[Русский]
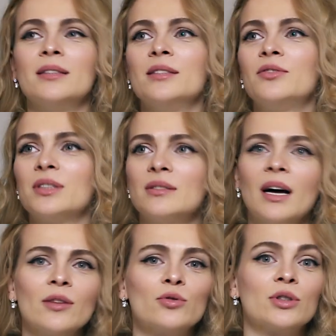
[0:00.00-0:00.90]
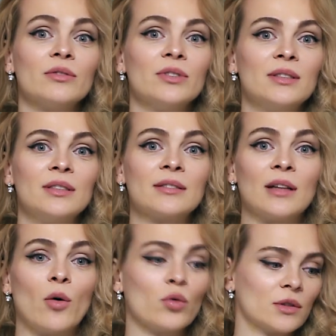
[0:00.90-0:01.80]
не всегда нужно вестись
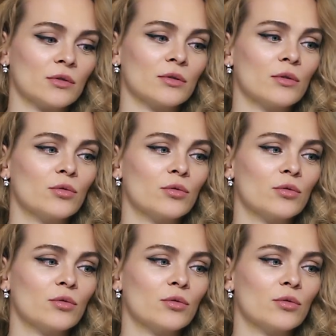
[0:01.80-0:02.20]
на отзывы.